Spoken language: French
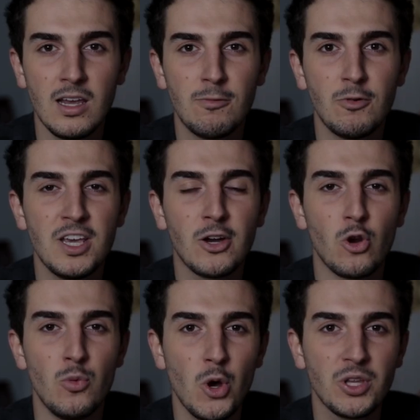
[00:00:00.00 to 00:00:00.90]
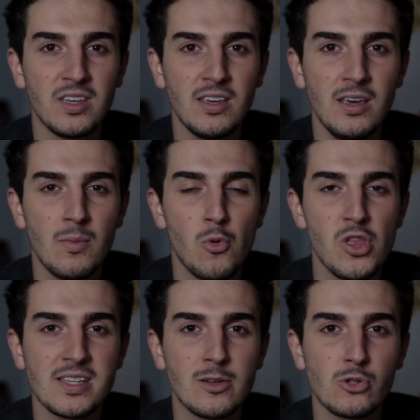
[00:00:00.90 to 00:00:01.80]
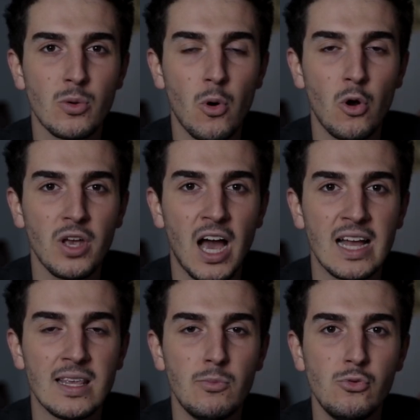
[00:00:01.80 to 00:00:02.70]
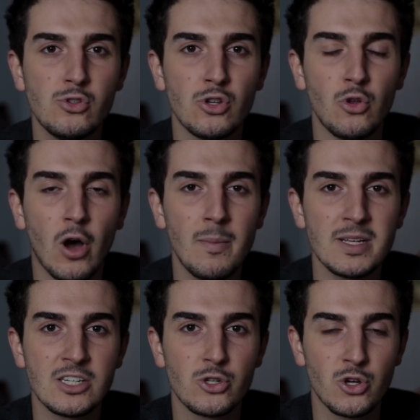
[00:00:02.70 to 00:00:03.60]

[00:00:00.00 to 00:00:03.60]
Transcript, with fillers: Il faut dire que le meurtrier menaçait de s'en prendre à des bus de ramassage